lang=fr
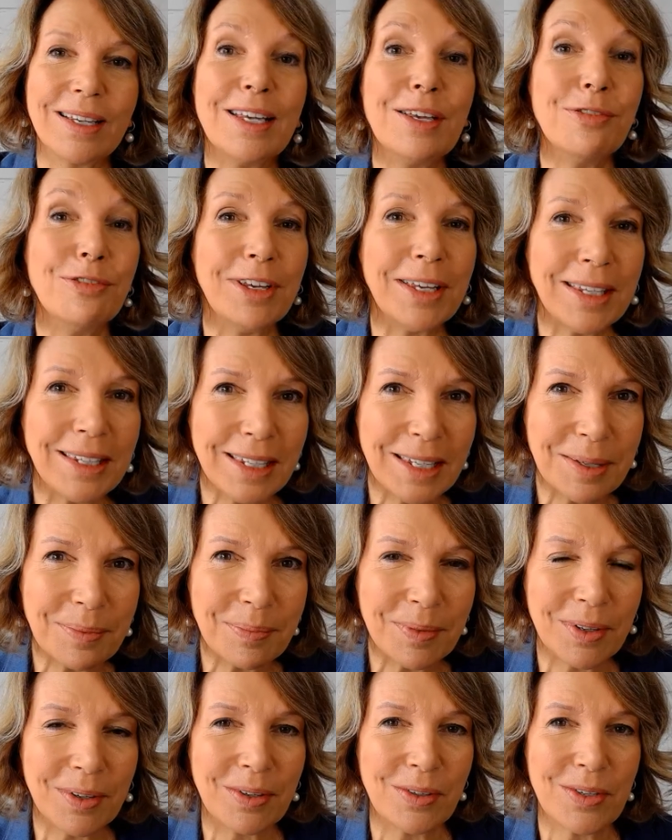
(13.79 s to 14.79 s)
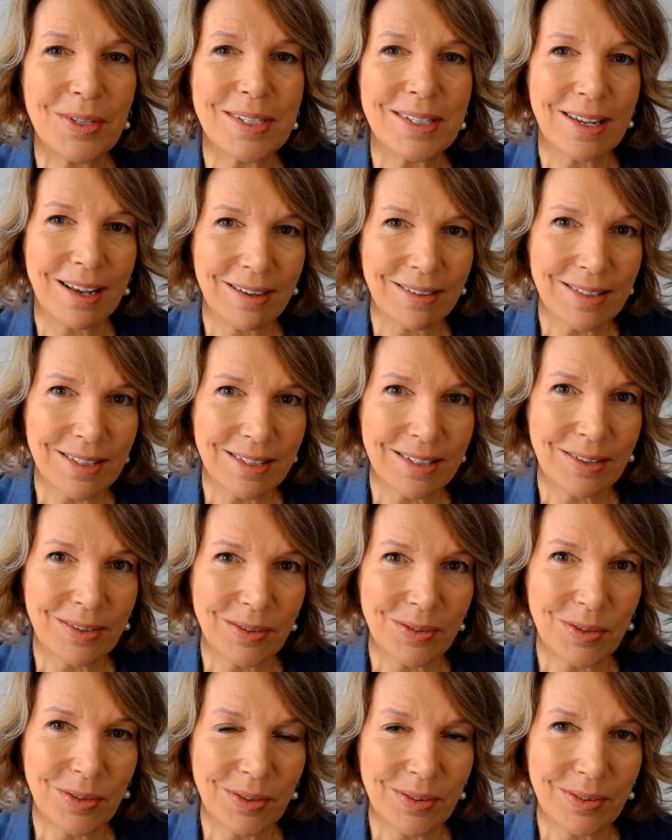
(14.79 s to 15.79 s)
éveiller le sens de,
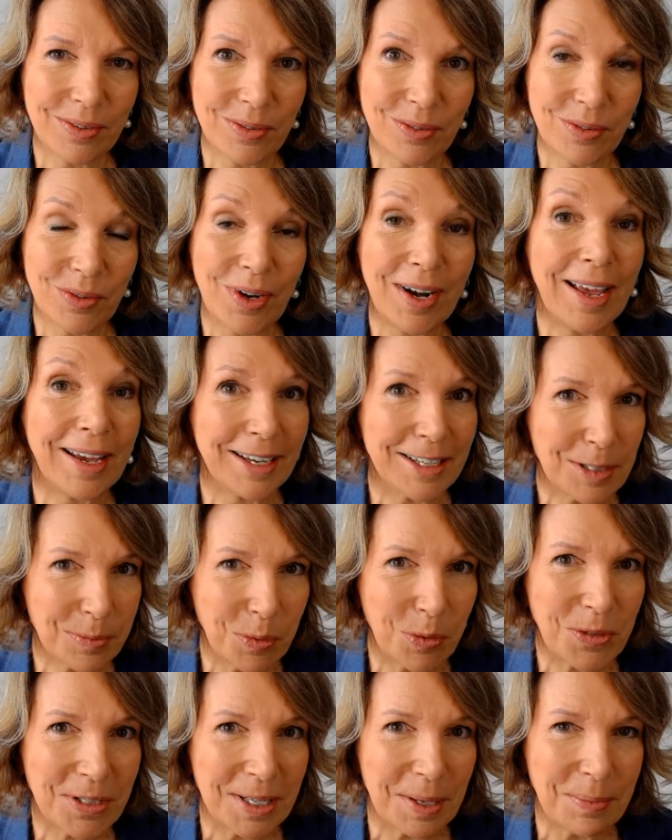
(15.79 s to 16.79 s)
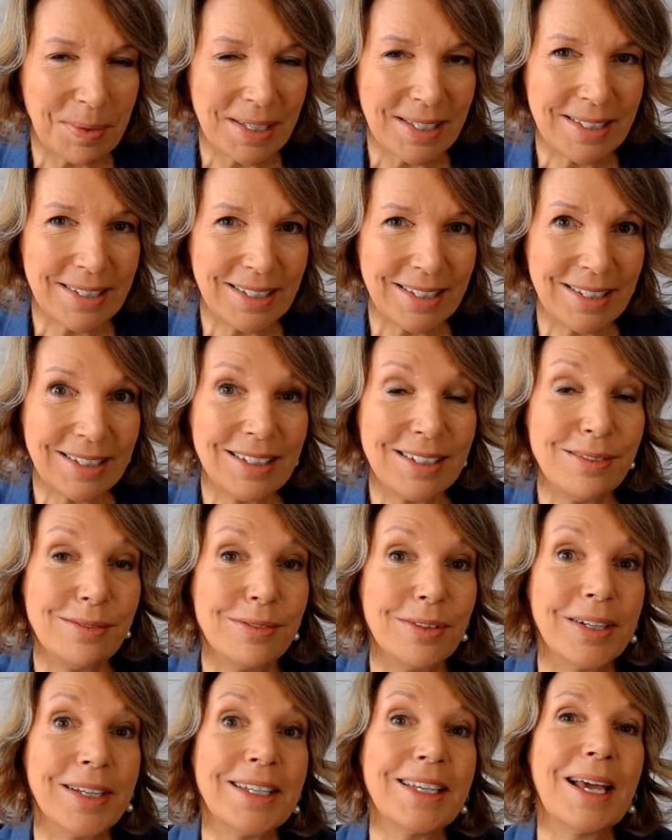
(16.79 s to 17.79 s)
de, la responsabilité, qui
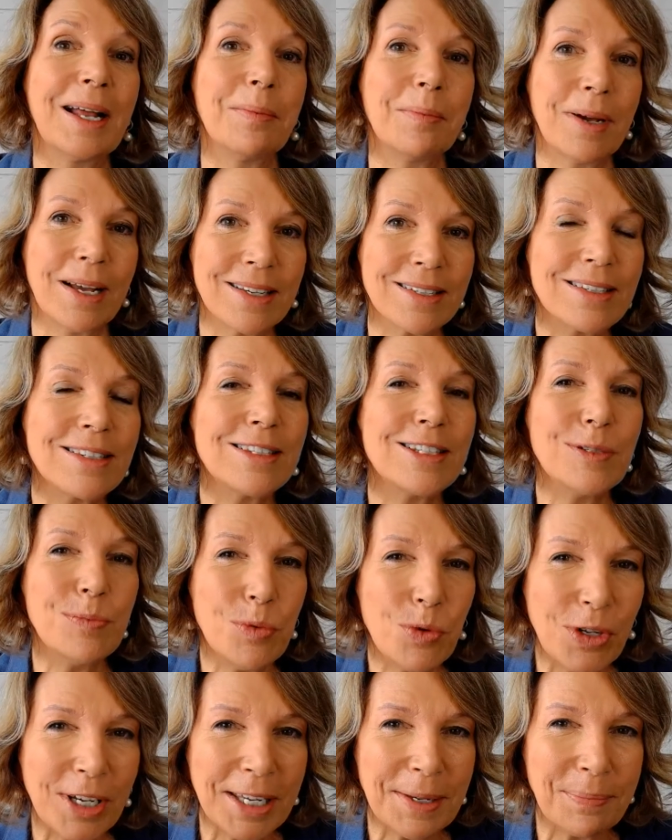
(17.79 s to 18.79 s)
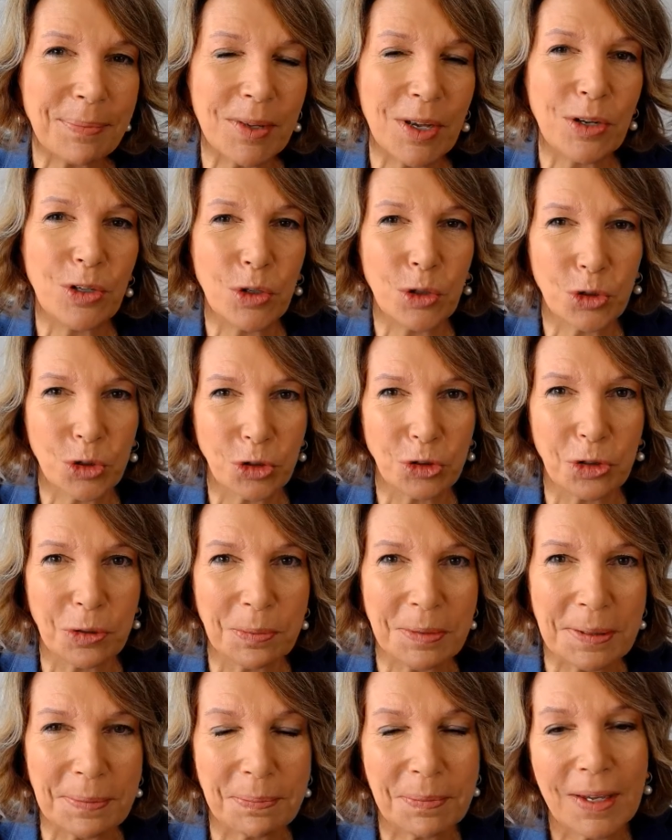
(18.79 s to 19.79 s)
va également stimuler l'autonomie.